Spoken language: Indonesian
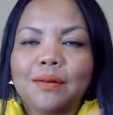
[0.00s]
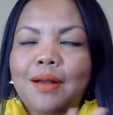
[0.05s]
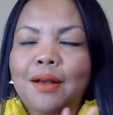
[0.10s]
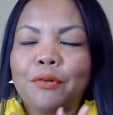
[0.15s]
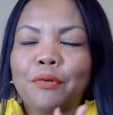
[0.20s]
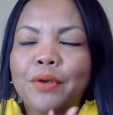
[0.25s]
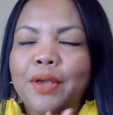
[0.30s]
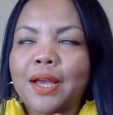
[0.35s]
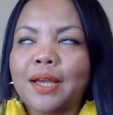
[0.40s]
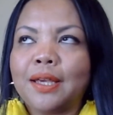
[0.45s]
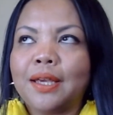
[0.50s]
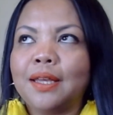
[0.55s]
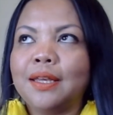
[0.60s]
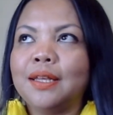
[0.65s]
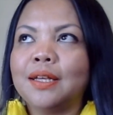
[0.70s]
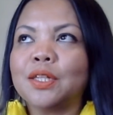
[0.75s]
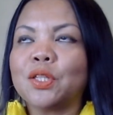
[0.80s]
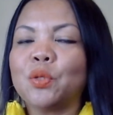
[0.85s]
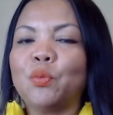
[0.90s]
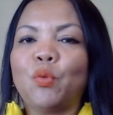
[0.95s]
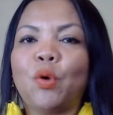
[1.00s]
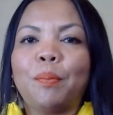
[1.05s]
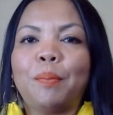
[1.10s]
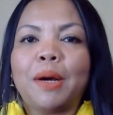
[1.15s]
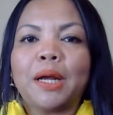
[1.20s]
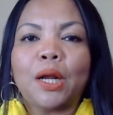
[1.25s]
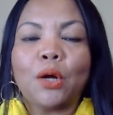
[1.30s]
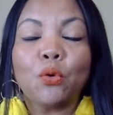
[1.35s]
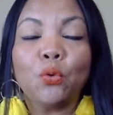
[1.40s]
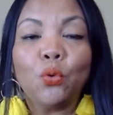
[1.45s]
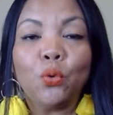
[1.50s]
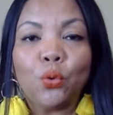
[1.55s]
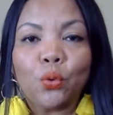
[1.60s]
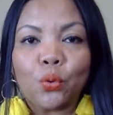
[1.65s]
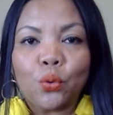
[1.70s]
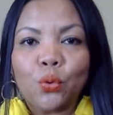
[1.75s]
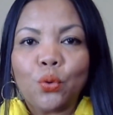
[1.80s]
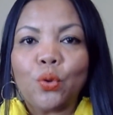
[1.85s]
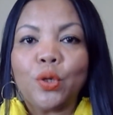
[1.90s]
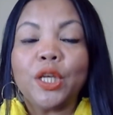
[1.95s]
aku yakin ya semua para
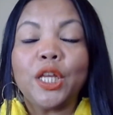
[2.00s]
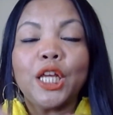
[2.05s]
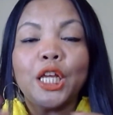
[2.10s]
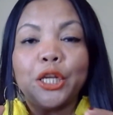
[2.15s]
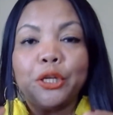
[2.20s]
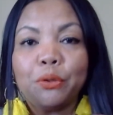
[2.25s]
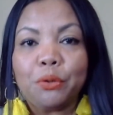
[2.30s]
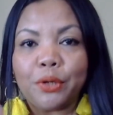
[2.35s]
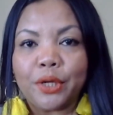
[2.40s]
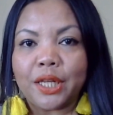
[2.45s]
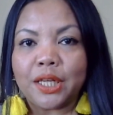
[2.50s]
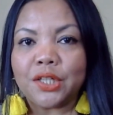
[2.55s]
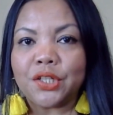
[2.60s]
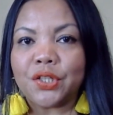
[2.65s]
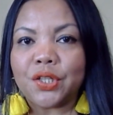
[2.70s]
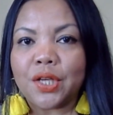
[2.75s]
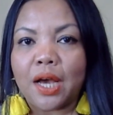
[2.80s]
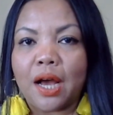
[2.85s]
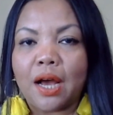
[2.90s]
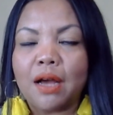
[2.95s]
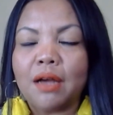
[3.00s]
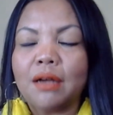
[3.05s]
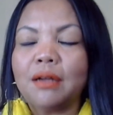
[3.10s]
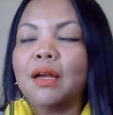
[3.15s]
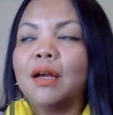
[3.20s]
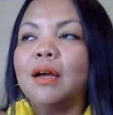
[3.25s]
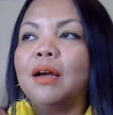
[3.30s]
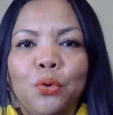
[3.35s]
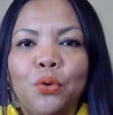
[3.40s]
guru di Indonesia